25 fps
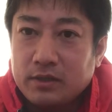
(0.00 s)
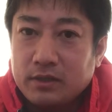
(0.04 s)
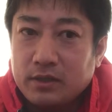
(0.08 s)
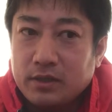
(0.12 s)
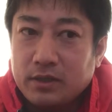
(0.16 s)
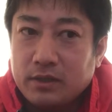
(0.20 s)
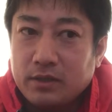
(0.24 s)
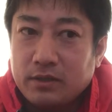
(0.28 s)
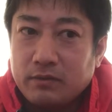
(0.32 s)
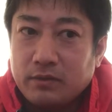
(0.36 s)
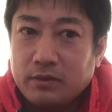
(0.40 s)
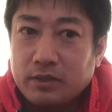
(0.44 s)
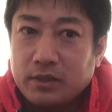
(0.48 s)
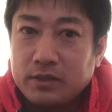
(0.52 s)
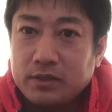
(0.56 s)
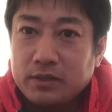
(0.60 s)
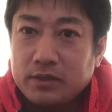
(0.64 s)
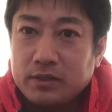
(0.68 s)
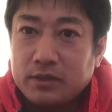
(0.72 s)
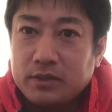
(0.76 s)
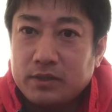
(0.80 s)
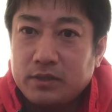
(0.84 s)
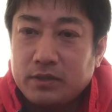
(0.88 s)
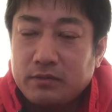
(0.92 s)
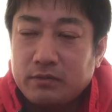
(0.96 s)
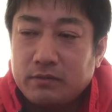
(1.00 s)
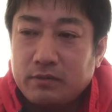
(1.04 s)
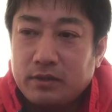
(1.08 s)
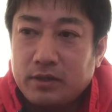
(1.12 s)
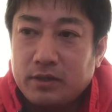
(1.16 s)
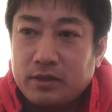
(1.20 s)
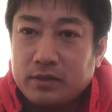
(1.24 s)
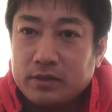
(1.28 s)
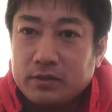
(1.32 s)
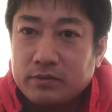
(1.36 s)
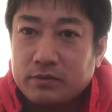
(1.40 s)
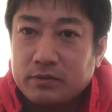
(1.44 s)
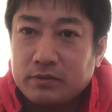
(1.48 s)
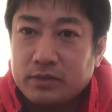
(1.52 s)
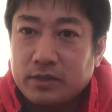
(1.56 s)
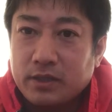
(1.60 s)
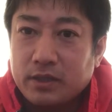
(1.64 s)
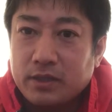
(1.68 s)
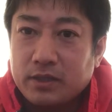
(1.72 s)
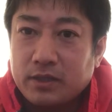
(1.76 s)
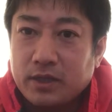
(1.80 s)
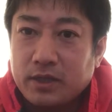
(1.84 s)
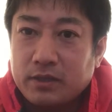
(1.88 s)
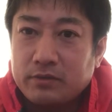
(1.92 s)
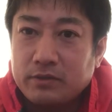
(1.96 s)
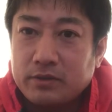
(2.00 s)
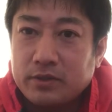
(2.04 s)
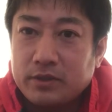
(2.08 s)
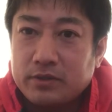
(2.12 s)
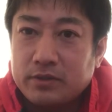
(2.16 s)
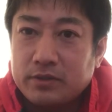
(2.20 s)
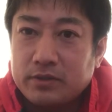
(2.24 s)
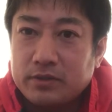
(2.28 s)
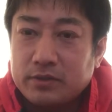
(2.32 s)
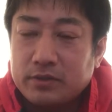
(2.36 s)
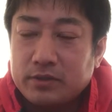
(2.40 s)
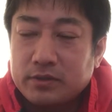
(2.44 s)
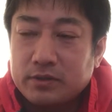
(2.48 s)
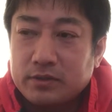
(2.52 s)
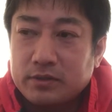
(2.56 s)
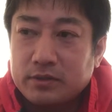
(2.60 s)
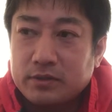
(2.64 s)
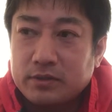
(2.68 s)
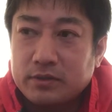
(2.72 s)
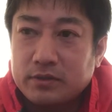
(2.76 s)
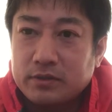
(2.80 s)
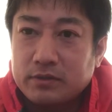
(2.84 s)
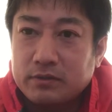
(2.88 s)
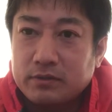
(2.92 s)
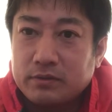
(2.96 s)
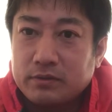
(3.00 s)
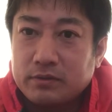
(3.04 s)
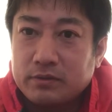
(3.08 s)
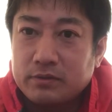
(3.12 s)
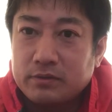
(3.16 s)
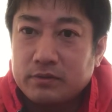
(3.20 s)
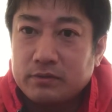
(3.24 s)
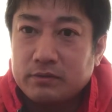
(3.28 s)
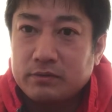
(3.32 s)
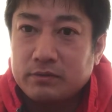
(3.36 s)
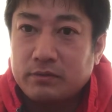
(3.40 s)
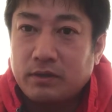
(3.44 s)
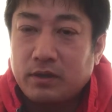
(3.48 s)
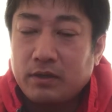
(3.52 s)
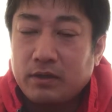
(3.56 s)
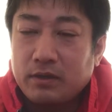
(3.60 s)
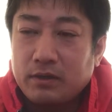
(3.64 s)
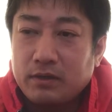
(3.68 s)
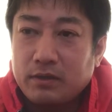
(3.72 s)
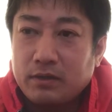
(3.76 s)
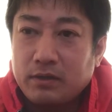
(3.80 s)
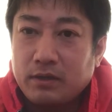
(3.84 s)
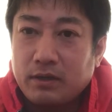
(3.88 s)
えー、私自身はその生態の技術は